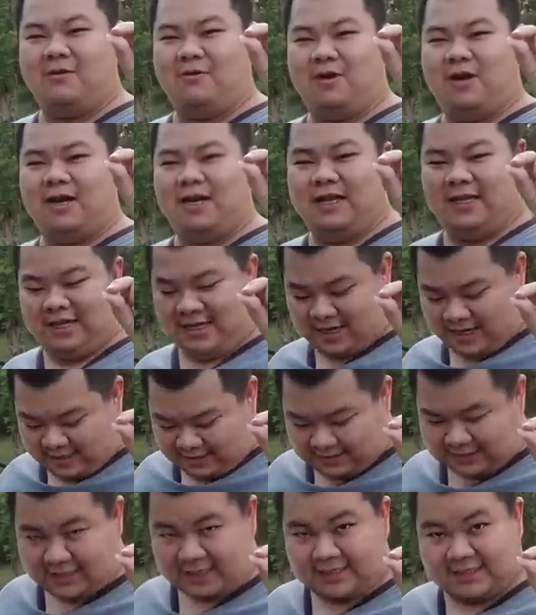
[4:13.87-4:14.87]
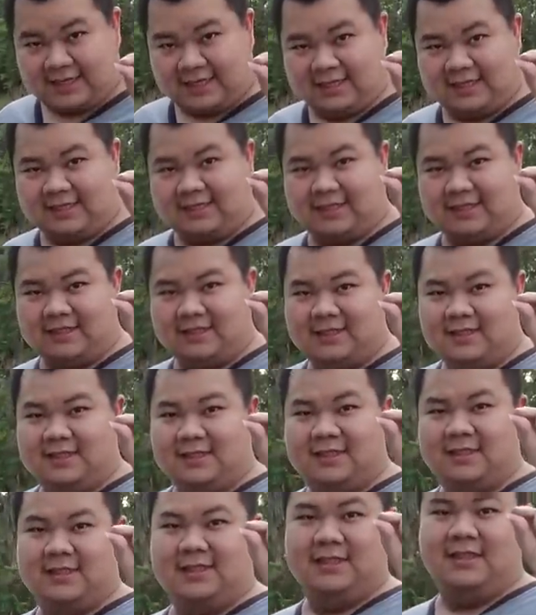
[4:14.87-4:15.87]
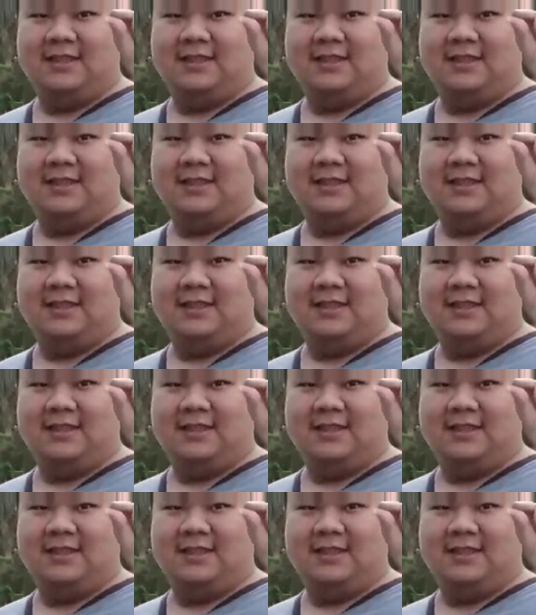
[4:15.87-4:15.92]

aku hari ini lantai sekali? Iya,